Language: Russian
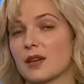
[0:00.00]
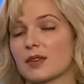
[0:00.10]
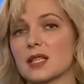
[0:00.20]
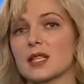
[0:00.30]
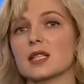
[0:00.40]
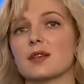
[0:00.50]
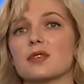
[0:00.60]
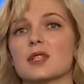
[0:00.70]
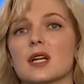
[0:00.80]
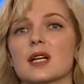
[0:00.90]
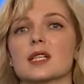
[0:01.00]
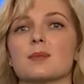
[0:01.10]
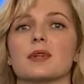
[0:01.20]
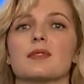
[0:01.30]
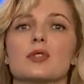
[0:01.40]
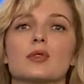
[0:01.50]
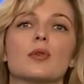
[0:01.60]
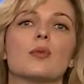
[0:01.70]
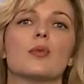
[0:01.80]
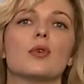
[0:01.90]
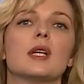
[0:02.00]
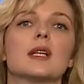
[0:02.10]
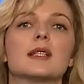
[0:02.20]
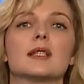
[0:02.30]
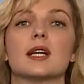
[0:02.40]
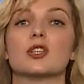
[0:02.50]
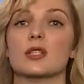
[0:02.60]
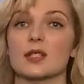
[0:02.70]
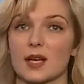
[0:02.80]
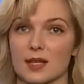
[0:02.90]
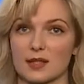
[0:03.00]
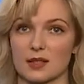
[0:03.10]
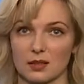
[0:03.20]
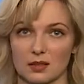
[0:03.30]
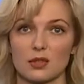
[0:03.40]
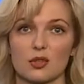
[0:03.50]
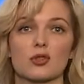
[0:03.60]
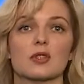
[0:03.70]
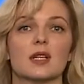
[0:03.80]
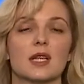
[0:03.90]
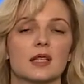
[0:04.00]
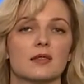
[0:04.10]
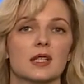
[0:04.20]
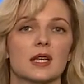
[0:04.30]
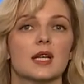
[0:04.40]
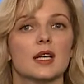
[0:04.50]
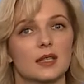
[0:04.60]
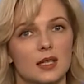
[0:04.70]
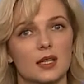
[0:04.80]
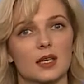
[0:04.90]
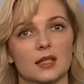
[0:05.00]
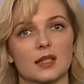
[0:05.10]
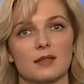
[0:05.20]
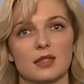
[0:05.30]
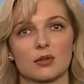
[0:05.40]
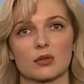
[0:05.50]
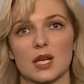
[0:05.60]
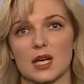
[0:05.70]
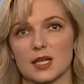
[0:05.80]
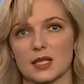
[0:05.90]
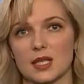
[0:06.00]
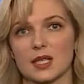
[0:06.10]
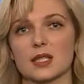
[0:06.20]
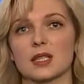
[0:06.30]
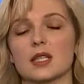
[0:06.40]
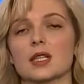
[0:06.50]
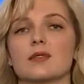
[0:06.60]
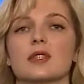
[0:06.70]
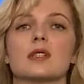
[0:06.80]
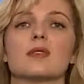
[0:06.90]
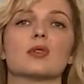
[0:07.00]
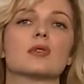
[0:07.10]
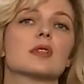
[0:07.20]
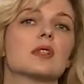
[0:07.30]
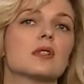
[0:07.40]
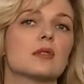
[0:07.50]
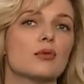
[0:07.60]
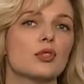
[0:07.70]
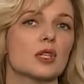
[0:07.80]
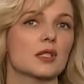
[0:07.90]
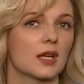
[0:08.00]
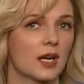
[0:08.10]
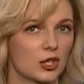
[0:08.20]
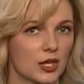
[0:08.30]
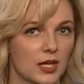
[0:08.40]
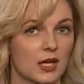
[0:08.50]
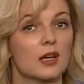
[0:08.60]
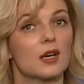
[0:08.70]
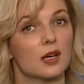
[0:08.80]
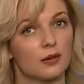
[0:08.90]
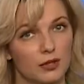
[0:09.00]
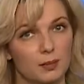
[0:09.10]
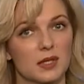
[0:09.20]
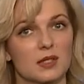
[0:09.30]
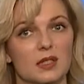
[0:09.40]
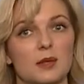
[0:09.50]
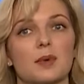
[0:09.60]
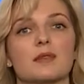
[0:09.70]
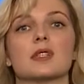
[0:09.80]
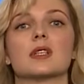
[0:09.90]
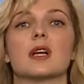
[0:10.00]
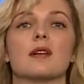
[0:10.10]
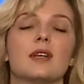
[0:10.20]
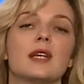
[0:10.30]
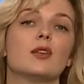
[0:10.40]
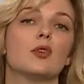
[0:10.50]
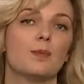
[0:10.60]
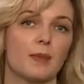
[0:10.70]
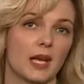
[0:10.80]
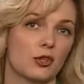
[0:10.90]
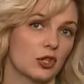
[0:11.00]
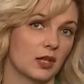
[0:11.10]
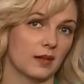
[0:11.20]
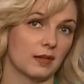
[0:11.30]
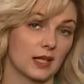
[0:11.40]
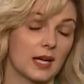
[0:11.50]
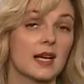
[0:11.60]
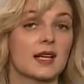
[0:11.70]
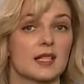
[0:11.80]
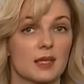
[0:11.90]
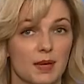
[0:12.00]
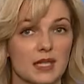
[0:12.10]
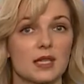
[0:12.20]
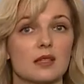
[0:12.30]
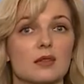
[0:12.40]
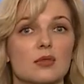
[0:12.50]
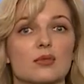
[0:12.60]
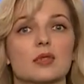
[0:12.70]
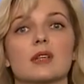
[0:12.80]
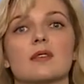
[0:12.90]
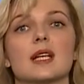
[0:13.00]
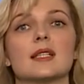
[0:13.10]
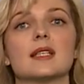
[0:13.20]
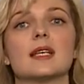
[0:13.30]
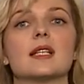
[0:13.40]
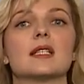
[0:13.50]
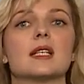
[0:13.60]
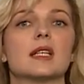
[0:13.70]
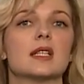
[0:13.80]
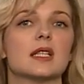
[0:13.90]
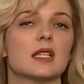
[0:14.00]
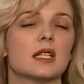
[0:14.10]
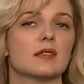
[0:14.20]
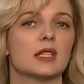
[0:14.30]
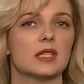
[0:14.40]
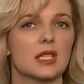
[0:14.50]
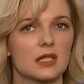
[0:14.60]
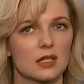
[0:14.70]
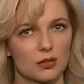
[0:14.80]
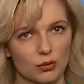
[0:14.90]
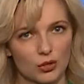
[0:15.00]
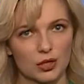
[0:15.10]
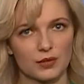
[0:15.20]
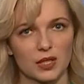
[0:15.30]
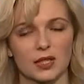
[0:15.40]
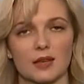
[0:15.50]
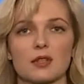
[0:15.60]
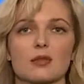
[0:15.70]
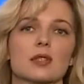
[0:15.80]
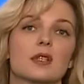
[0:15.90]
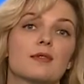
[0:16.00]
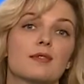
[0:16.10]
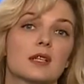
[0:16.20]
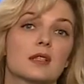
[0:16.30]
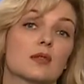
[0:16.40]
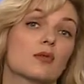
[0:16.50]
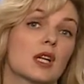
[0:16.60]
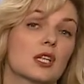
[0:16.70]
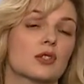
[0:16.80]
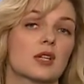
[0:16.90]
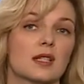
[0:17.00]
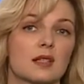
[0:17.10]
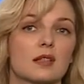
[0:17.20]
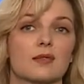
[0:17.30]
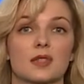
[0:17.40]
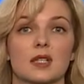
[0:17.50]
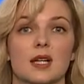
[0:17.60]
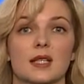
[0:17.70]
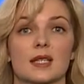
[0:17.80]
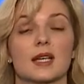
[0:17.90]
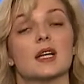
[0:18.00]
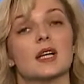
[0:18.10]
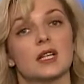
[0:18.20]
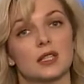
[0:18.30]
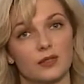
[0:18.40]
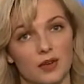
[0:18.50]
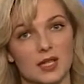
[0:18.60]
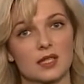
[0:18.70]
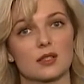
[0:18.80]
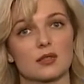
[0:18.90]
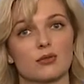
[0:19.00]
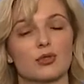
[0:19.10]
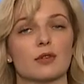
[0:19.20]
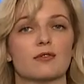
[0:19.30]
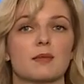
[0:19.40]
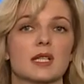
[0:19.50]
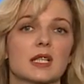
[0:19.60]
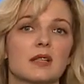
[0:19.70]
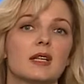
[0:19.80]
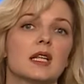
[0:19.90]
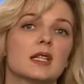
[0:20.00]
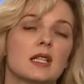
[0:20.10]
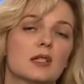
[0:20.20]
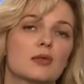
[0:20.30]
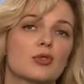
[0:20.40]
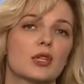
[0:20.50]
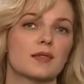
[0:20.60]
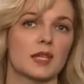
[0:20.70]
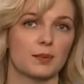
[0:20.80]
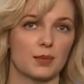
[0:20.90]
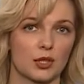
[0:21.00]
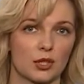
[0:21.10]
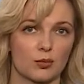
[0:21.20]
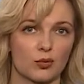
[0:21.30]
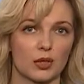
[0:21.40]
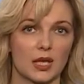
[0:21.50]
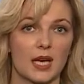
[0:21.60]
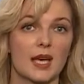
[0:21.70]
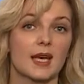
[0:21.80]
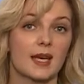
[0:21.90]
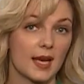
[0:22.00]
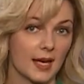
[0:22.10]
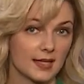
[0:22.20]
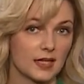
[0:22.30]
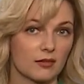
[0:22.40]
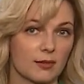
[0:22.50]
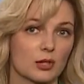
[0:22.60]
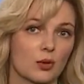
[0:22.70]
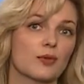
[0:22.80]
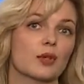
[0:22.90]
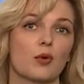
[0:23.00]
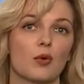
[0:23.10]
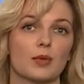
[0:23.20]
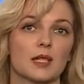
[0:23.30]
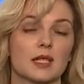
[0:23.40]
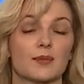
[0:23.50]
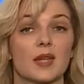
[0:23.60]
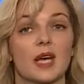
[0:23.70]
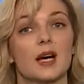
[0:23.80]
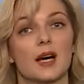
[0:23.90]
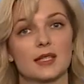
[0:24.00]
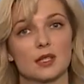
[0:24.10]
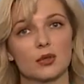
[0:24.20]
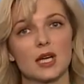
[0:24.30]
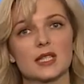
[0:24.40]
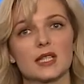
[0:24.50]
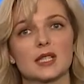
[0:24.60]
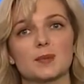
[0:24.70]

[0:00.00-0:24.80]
В Российской Федерации проведено более 116 тысяч исследований на коронавирус. Зарегистрировано 93 случая заражения, выписаны по выздоровлению 5 человек. За последние сутки в России зарегистрировано 30 случаев коронавирусной инфекции у граждан Российской Федерации, 20 случаев в Москве, 3 случая в Санкт-Петербурге и один в Московской области области. О ситуации с